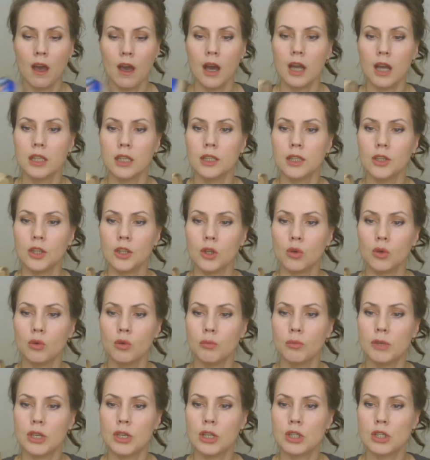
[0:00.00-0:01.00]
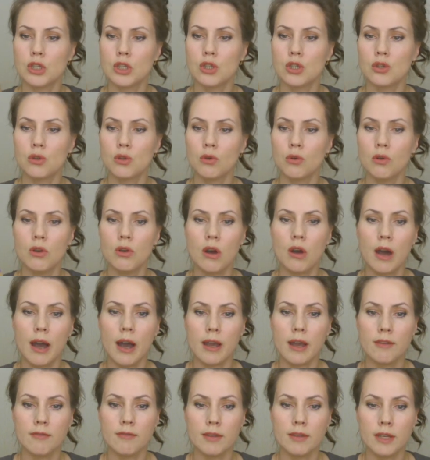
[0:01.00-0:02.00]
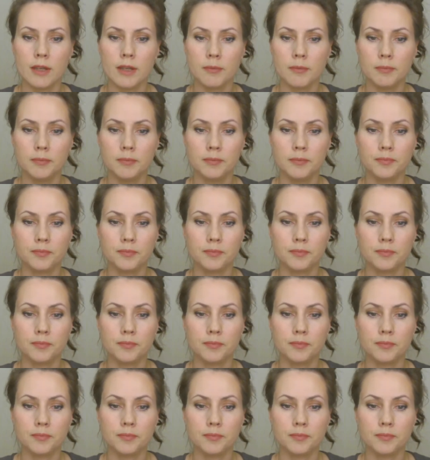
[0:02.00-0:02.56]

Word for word: Оттенок у меня 100, Ivory.